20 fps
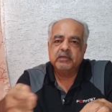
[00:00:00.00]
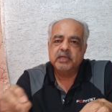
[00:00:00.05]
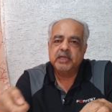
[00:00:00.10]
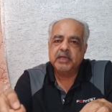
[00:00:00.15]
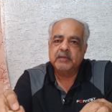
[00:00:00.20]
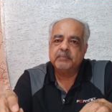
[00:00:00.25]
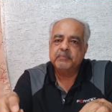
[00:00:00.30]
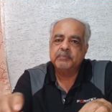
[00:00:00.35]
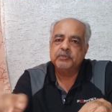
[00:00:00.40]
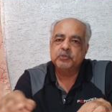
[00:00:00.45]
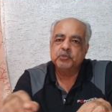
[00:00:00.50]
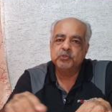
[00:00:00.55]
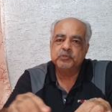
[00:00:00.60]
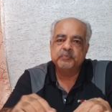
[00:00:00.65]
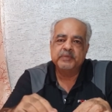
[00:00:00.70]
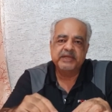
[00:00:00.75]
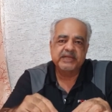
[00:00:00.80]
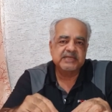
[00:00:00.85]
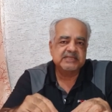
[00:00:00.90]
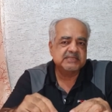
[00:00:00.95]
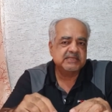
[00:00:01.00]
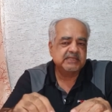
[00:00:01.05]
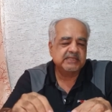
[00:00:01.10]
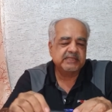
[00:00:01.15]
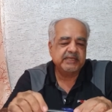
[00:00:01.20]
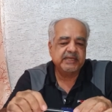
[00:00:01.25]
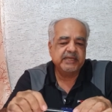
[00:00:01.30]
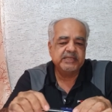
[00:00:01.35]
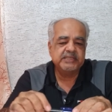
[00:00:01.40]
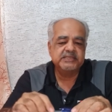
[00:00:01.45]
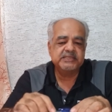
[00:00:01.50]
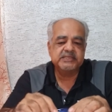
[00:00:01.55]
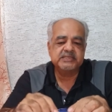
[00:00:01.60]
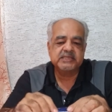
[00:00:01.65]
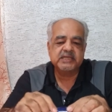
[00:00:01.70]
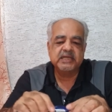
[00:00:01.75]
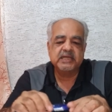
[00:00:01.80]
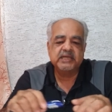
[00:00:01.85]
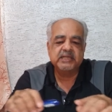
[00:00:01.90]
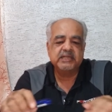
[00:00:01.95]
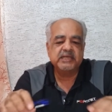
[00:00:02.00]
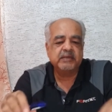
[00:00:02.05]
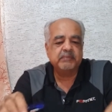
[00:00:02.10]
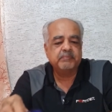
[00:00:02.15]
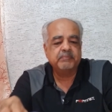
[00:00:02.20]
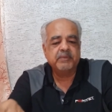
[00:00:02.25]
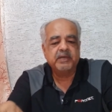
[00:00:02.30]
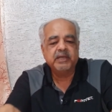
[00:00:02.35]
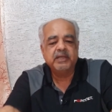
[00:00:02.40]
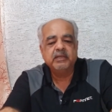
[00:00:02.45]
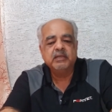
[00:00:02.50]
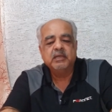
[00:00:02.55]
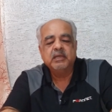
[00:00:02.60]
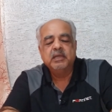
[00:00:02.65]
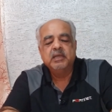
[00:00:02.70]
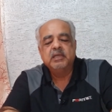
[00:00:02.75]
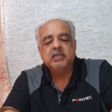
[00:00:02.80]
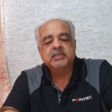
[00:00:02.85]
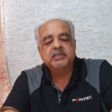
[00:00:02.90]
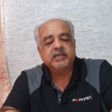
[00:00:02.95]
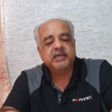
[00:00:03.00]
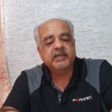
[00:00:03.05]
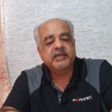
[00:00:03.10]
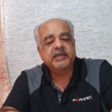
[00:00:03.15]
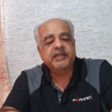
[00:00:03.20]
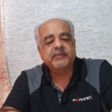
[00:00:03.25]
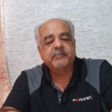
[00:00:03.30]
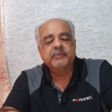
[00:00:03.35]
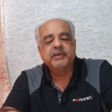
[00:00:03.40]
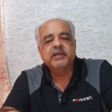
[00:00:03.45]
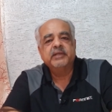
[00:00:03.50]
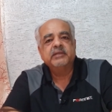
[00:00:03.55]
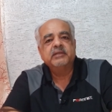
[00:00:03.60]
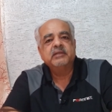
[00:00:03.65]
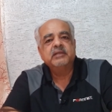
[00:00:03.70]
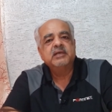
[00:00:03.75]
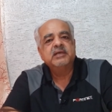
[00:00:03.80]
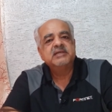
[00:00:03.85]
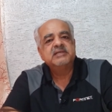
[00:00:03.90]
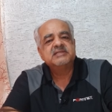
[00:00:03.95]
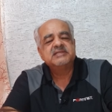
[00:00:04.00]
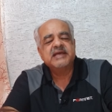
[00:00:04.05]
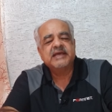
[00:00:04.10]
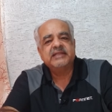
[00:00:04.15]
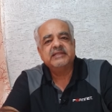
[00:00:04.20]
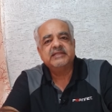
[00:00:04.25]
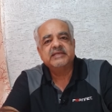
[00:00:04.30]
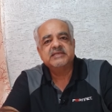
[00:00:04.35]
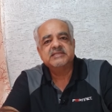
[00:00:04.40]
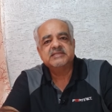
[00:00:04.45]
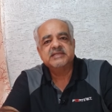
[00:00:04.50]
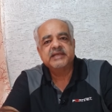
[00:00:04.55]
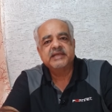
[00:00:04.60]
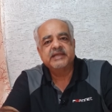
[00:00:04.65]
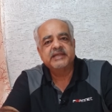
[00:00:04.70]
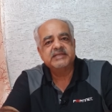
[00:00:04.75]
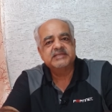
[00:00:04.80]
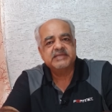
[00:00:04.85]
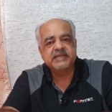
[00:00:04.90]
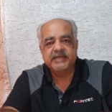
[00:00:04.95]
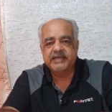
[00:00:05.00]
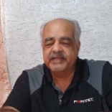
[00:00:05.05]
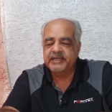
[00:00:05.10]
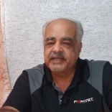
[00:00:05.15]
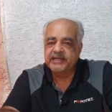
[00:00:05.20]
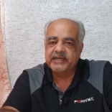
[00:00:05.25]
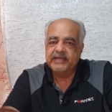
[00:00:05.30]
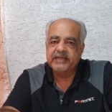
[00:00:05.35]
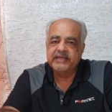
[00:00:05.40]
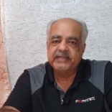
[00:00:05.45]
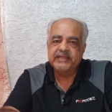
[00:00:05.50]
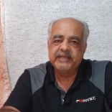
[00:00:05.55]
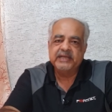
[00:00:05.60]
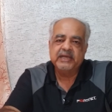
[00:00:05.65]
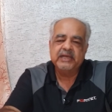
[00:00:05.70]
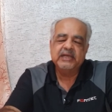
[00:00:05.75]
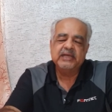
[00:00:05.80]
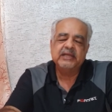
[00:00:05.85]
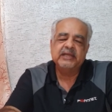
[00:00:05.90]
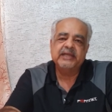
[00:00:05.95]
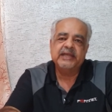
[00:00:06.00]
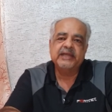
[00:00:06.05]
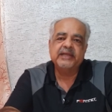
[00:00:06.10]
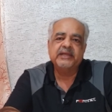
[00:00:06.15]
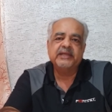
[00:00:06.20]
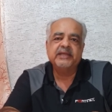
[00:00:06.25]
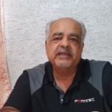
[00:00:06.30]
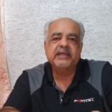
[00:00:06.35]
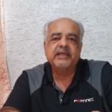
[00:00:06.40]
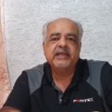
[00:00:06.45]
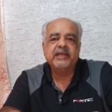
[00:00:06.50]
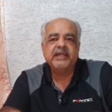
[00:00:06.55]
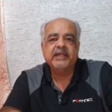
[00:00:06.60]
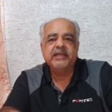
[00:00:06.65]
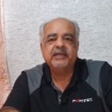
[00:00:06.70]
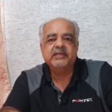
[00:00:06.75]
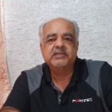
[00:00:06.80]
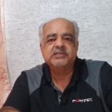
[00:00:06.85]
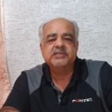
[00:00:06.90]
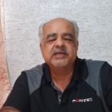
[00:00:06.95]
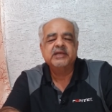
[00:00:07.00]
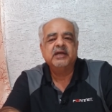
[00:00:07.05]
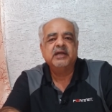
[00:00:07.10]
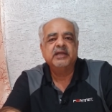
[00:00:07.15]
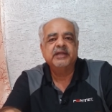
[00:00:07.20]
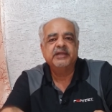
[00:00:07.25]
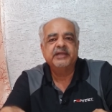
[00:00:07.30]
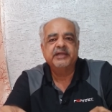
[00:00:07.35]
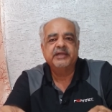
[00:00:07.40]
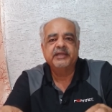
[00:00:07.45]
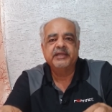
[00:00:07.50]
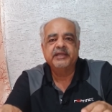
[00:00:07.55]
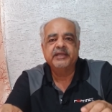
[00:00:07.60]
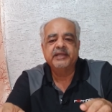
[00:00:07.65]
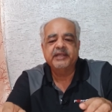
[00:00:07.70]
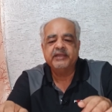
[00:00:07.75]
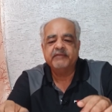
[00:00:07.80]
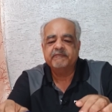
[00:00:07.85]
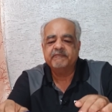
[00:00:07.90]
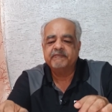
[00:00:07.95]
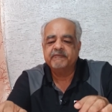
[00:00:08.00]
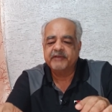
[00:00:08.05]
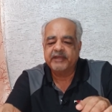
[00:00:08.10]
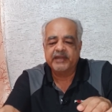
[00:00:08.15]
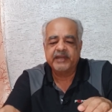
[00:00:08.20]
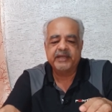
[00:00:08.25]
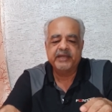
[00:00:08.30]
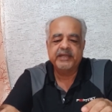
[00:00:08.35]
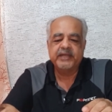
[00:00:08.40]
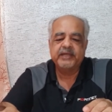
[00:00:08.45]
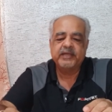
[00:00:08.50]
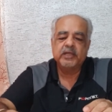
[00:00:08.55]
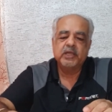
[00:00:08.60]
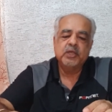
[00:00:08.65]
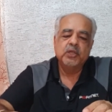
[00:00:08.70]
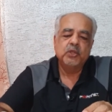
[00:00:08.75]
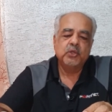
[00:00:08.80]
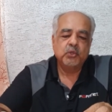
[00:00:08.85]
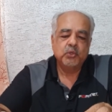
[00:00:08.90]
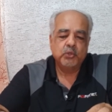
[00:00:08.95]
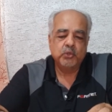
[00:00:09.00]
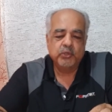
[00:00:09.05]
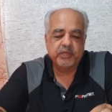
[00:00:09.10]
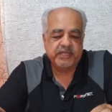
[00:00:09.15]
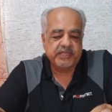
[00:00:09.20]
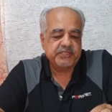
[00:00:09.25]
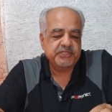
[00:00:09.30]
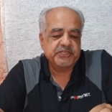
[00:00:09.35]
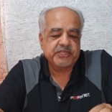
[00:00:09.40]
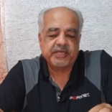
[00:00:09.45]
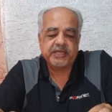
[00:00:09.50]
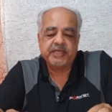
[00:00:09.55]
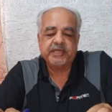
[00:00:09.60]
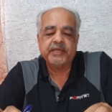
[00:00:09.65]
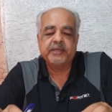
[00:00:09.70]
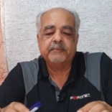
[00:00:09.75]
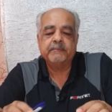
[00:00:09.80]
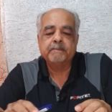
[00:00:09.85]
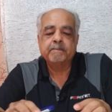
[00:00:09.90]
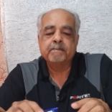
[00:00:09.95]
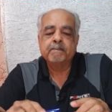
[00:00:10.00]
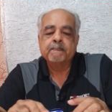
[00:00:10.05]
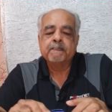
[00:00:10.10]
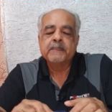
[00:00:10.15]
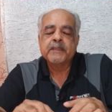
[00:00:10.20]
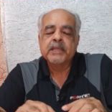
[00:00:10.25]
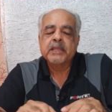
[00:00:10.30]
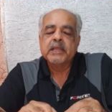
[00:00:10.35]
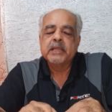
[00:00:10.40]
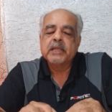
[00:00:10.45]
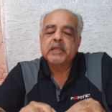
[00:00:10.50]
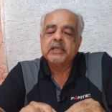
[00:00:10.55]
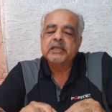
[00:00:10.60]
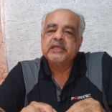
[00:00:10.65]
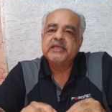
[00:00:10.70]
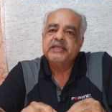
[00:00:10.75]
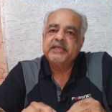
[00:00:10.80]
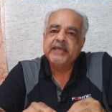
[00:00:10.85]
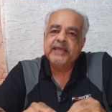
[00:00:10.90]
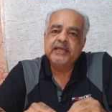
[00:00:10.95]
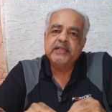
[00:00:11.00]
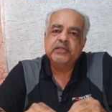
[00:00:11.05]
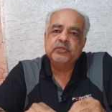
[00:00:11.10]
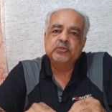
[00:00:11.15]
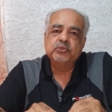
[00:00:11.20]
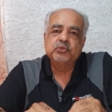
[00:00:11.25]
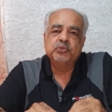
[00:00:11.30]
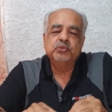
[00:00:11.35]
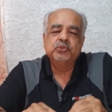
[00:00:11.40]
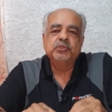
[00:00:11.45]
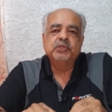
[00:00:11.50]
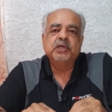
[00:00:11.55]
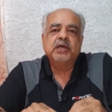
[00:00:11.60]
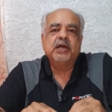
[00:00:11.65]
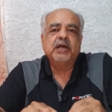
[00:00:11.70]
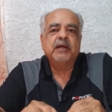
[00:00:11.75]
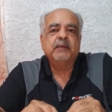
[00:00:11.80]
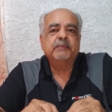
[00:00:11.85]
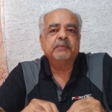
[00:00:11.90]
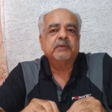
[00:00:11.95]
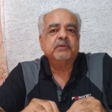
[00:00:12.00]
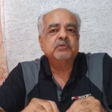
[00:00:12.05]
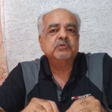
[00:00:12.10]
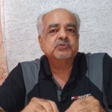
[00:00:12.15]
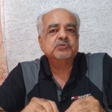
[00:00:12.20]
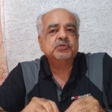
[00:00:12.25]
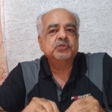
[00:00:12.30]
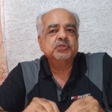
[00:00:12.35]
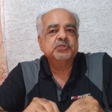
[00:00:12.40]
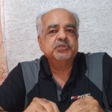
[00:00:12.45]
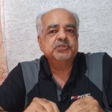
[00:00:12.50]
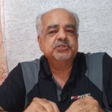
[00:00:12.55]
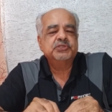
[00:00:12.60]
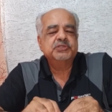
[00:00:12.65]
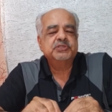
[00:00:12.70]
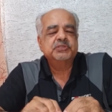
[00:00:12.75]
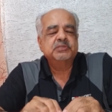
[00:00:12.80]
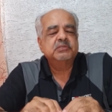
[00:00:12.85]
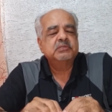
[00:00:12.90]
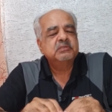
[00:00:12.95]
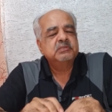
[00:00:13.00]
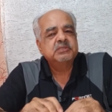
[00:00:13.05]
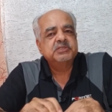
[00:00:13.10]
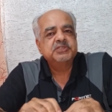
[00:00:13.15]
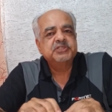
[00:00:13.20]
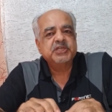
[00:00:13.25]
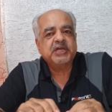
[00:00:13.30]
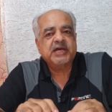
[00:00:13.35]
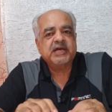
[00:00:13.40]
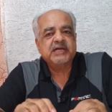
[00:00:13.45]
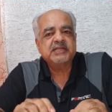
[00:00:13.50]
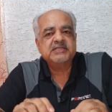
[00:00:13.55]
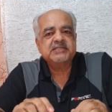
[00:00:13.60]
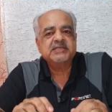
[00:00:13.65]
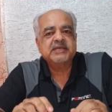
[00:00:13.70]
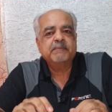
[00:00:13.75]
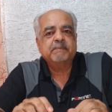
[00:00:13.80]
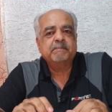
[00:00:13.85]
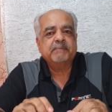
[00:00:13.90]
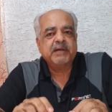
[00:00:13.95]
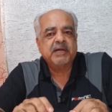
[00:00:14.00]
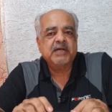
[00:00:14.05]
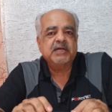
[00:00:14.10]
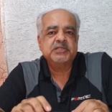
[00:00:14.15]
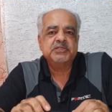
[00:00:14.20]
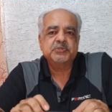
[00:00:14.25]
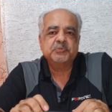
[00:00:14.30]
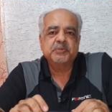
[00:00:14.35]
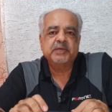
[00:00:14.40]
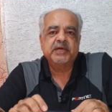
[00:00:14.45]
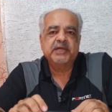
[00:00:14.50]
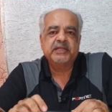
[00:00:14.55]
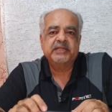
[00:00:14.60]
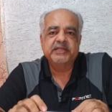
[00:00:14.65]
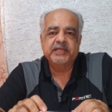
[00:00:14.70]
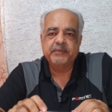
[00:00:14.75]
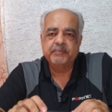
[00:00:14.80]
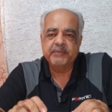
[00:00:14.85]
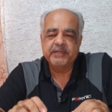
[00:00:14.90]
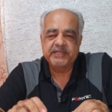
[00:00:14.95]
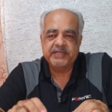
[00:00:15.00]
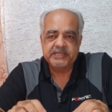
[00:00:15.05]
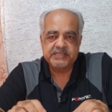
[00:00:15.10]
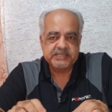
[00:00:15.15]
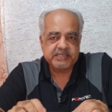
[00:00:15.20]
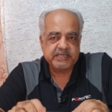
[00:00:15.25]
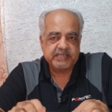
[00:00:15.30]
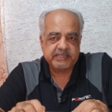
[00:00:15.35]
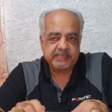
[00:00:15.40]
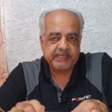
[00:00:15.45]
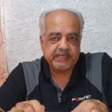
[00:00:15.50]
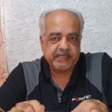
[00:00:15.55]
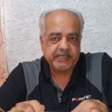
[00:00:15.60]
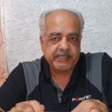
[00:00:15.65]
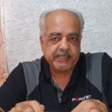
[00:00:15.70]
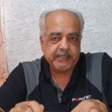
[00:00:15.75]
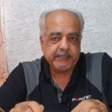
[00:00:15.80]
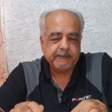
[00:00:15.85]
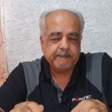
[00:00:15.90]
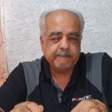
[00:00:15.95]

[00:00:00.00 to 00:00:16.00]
आप दूध बना सकते हैं जिसका तापमान तकरीबन 37 डिग्री सेंटीग्रेड या 98 से 100 डिग्री फेरेनहीट होना चाहिए ये दूध आप उसको चार से पाँच बार दिन में दे सकते हैं